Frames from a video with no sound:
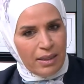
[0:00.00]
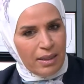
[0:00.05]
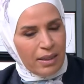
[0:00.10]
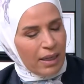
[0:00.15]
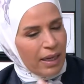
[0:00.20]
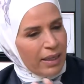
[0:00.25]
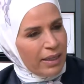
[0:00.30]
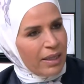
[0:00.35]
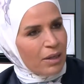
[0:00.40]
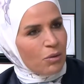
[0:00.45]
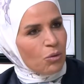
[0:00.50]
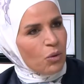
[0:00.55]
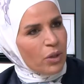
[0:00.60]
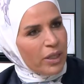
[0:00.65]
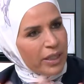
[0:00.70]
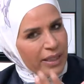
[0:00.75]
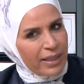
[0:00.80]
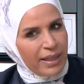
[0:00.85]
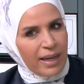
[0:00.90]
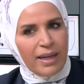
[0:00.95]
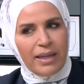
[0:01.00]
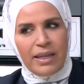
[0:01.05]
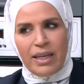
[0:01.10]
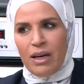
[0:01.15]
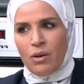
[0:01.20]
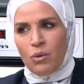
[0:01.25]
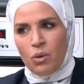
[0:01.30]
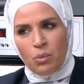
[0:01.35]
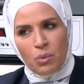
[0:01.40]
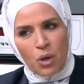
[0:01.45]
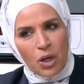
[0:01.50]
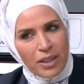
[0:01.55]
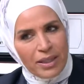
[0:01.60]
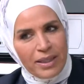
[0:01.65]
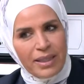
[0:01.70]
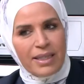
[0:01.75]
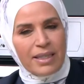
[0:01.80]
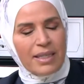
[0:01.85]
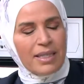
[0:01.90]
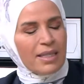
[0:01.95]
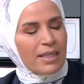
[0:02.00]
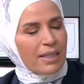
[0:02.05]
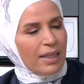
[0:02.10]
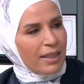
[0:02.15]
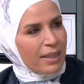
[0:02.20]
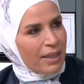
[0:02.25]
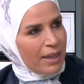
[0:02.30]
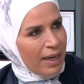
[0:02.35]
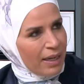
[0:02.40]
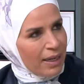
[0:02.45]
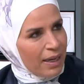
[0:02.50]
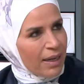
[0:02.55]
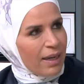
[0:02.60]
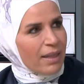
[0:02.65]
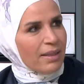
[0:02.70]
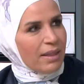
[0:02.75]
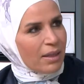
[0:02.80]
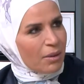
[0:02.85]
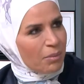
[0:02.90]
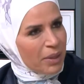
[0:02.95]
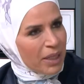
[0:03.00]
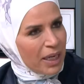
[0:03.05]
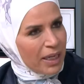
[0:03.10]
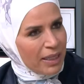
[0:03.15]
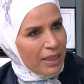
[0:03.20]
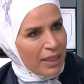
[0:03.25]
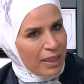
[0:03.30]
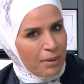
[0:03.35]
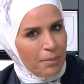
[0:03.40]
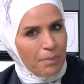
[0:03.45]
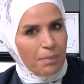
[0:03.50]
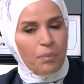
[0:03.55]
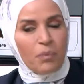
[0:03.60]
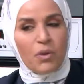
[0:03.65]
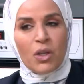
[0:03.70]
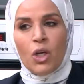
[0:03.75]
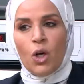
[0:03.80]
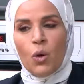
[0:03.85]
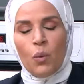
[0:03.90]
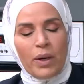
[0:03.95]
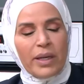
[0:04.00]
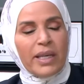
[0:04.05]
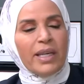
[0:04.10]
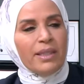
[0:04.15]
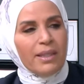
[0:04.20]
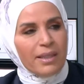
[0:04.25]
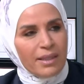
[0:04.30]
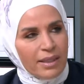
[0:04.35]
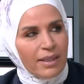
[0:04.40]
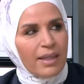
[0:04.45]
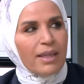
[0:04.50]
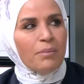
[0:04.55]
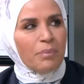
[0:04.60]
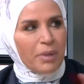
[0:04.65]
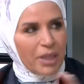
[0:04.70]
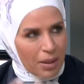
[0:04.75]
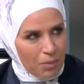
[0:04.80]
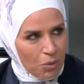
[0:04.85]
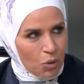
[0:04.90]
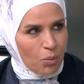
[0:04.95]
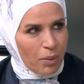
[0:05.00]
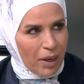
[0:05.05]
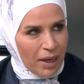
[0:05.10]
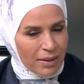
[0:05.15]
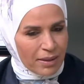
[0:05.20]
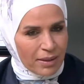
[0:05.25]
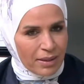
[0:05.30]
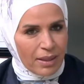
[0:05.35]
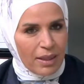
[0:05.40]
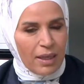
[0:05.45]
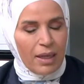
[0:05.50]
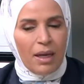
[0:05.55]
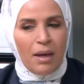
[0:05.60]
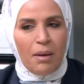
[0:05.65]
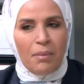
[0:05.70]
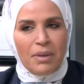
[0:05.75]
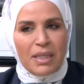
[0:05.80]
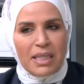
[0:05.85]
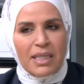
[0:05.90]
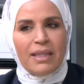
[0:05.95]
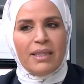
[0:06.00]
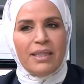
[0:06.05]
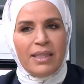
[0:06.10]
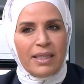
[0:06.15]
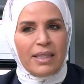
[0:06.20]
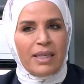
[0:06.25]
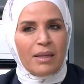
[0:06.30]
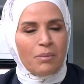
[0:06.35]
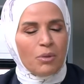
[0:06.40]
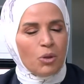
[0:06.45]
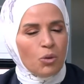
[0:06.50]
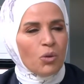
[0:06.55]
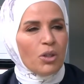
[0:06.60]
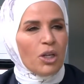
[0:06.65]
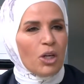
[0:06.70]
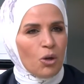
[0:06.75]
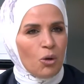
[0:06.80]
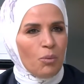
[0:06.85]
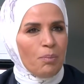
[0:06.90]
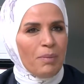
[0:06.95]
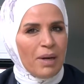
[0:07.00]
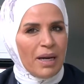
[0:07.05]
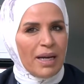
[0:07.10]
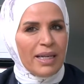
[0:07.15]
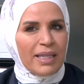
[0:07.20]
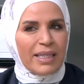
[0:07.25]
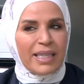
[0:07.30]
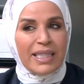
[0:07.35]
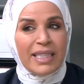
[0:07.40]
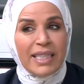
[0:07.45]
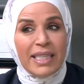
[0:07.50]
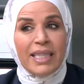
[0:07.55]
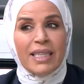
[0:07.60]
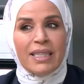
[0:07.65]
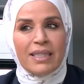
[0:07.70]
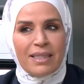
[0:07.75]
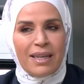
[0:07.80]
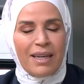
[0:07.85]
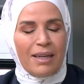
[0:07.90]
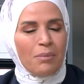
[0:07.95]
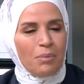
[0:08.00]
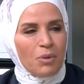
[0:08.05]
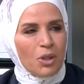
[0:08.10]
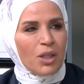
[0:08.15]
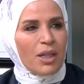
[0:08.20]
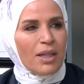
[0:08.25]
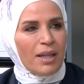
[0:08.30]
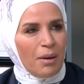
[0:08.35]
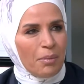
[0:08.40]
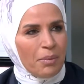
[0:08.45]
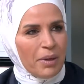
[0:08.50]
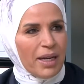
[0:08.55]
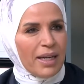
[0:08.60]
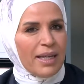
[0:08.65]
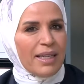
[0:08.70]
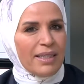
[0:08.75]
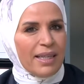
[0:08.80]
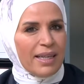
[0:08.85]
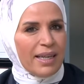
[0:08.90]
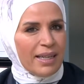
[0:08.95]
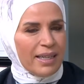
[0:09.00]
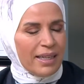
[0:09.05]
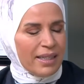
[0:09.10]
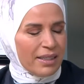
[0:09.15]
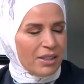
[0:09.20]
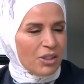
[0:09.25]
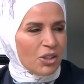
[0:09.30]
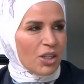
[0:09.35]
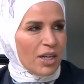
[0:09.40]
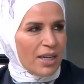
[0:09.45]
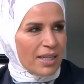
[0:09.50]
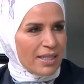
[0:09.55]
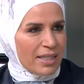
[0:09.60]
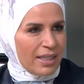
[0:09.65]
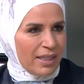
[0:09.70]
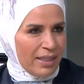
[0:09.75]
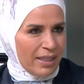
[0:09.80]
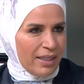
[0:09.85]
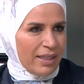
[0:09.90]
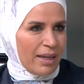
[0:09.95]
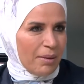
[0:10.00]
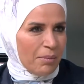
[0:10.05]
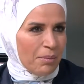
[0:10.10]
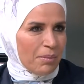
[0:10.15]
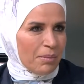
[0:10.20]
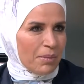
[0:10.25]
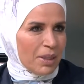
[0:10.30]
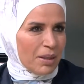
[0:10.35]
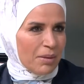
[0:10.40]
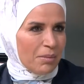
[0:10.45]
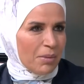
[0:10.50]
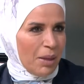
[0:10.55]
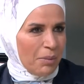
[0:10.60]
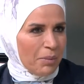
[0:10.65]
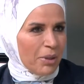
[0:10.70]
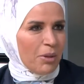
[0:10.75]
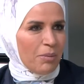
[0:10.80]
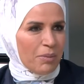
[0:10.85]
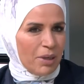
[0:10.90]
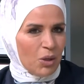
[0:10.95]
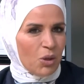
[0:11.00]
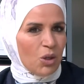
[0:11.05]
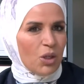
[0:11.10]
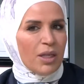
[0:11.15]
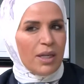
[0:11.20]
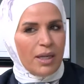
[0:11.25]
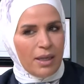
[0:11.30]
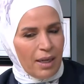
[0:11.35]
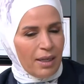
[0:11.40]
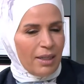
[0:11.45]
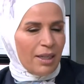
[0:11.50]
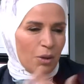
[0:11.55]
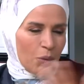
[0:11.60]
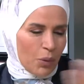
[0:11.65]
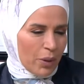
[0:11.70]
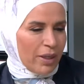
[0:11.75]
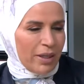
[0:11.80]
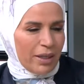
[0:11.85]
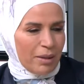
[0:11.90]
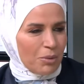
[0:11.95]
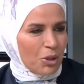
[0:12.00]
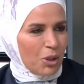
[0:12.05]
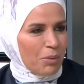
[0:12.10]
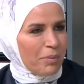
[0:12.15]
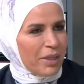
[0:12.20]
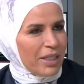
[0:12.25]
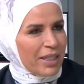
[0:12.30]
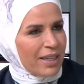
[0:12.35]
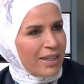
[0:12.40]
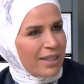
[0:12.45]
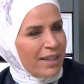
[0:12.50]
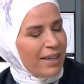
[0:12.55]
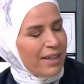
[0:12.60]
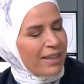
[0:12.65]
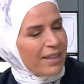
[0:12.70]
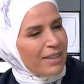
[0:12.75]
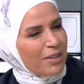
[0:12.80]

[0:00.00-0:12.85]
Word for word: خلينا نقول الاداري او المهندس آه، على قدر من العلم واكيد التنين بيكملوا بعض صح. بس صدقني بدون العمال كثير صعب نطلع بهذا الانجاز اللي احنا عم عم نعمله ال ال انا او غيري مش عم بحكي صح. عن حالي